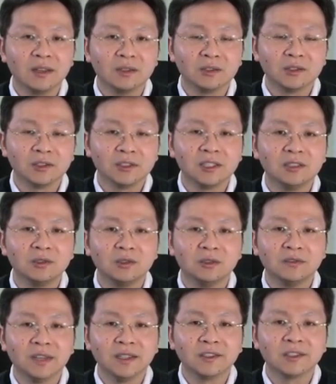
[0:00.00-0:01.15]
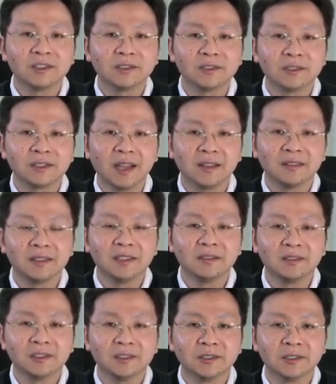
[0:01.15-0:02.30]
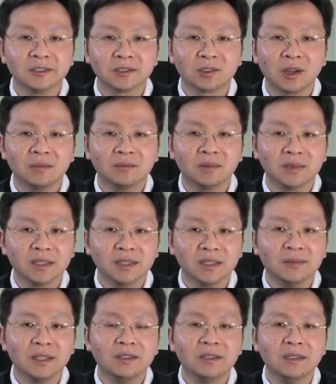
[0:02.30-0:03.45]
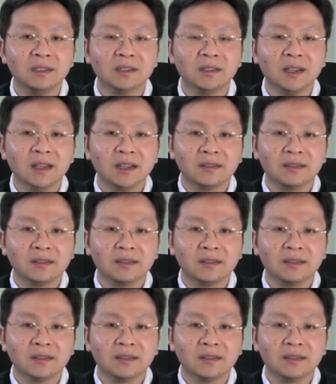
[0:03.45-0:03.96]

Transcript: 就是继续维持暂停执行川普的移民禁令。